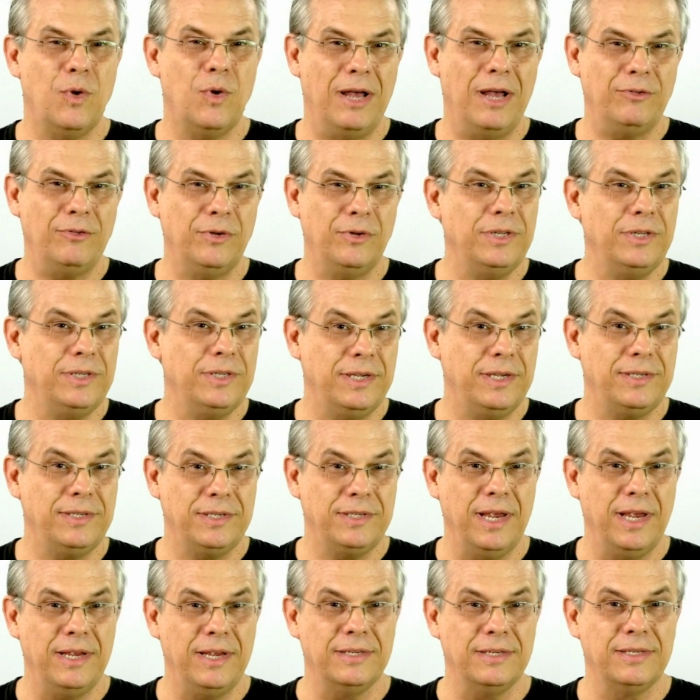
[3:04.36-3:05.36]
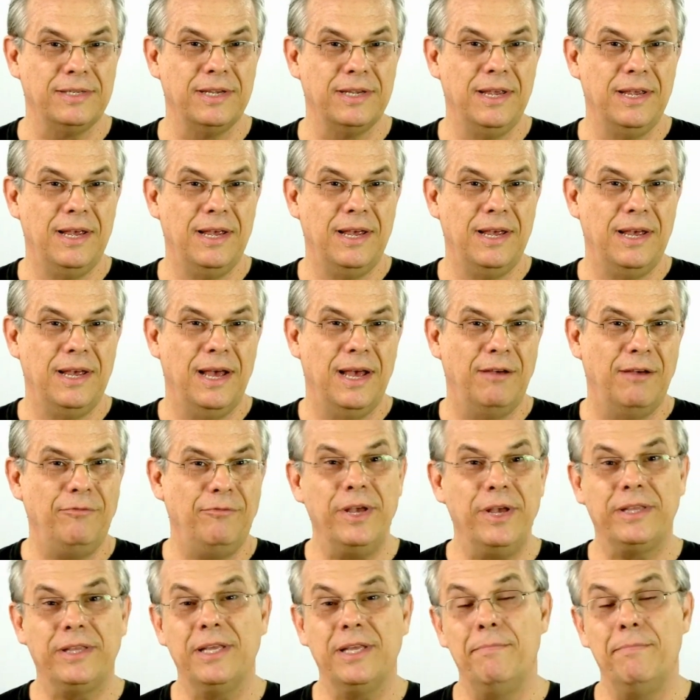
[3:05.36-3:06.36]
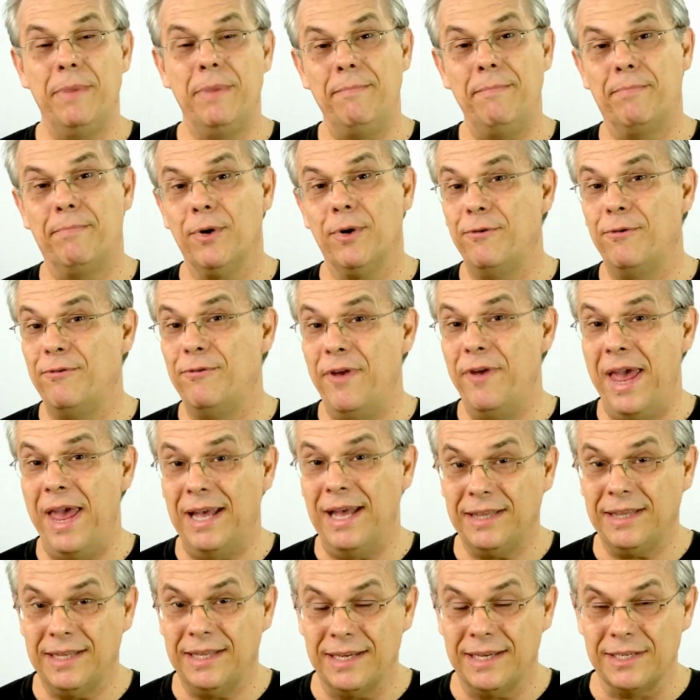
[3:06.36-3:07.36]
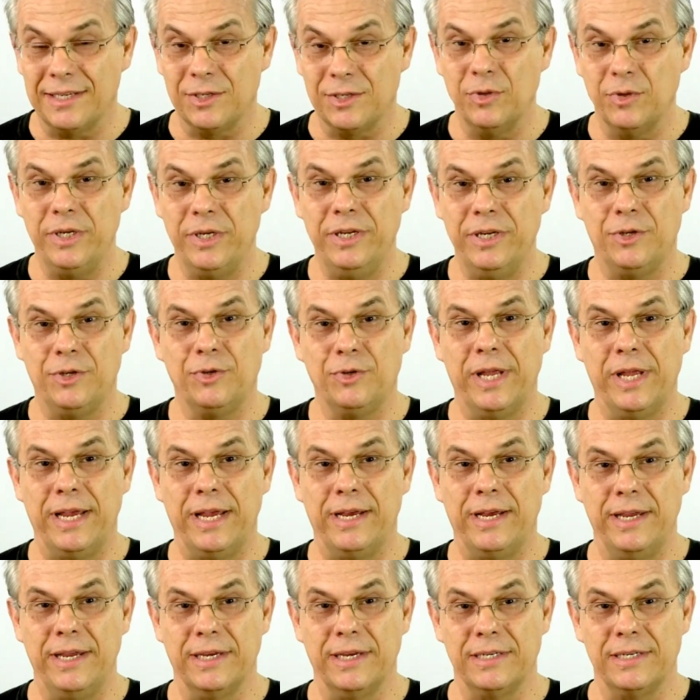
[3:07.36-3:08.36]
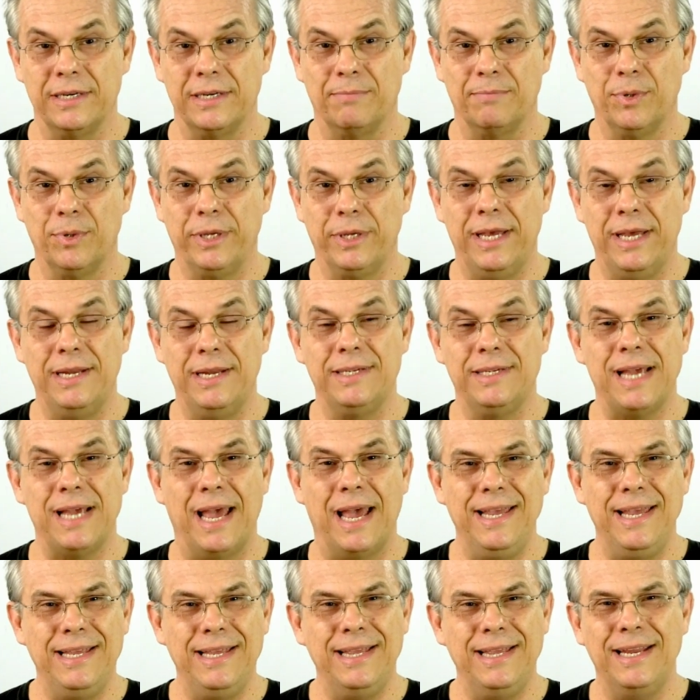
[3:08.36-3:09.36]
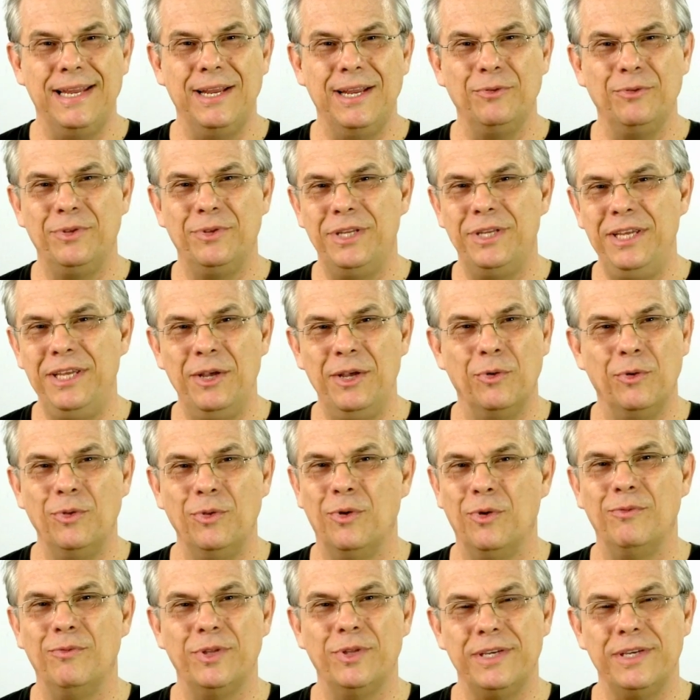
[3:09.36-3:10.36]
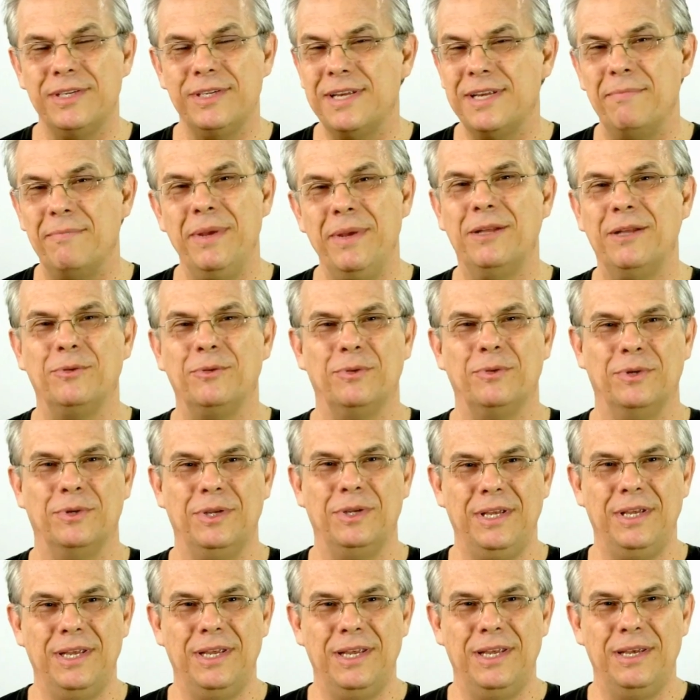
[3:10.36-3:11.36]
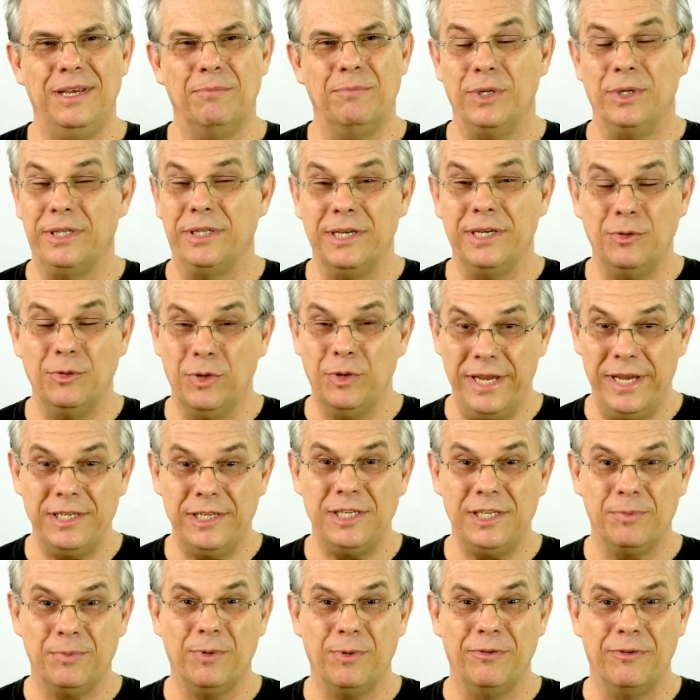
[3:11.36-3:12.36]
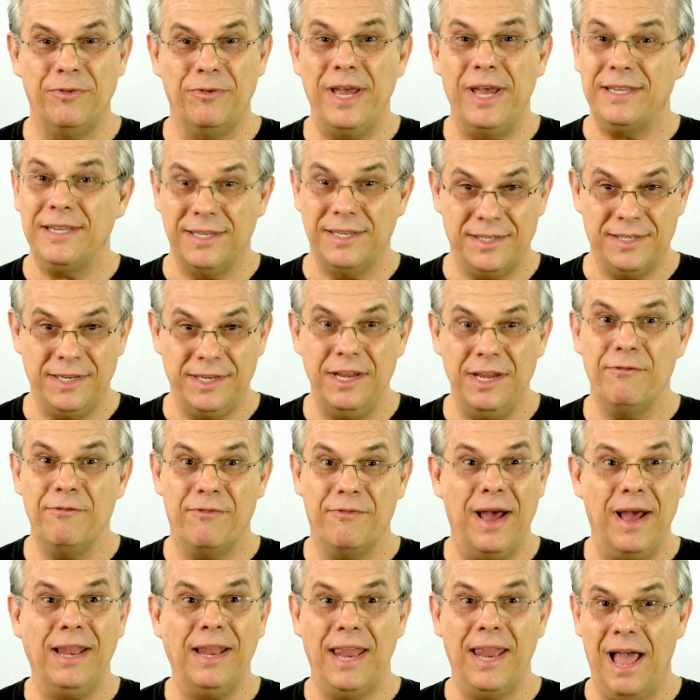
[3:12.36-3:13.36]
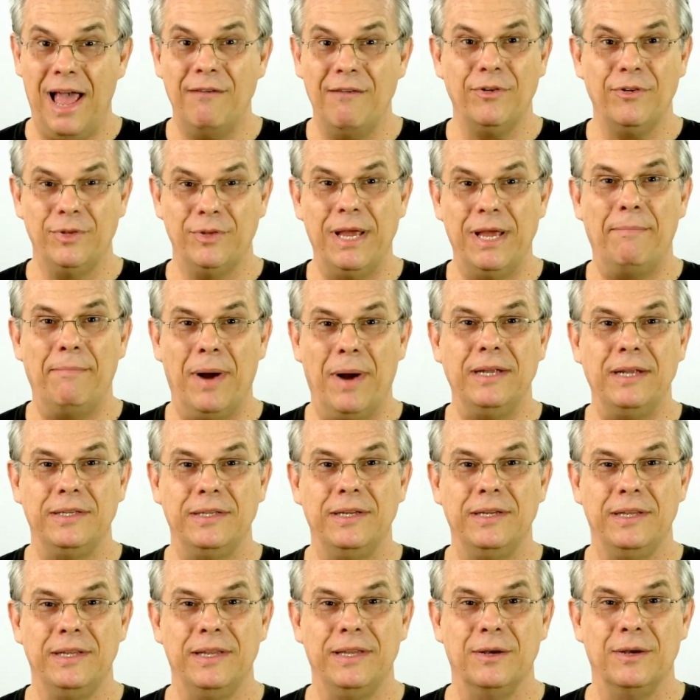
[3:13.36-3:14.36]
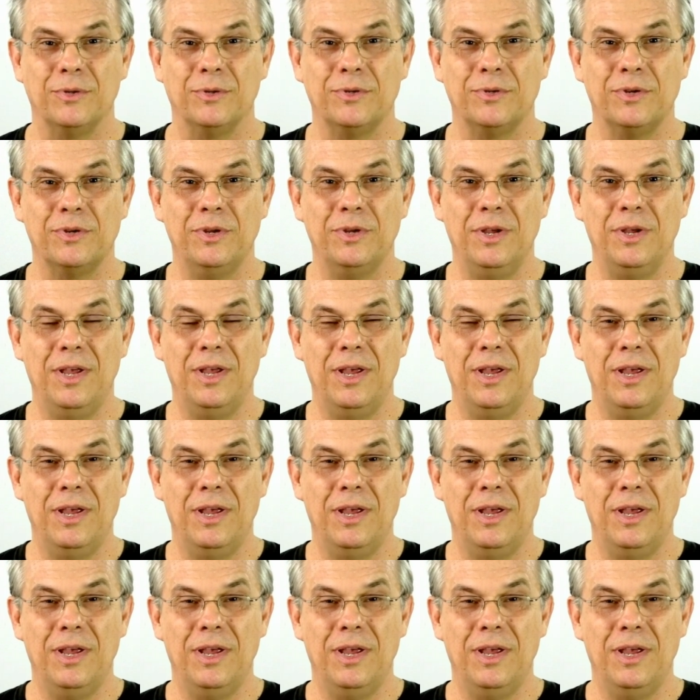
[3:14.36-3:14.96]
4,16. Havia também profetas no início da igreja, porque eles ainda não tinham o Novo Testamento. Portanto, esses profetas, sim, falavam da parte de Deus.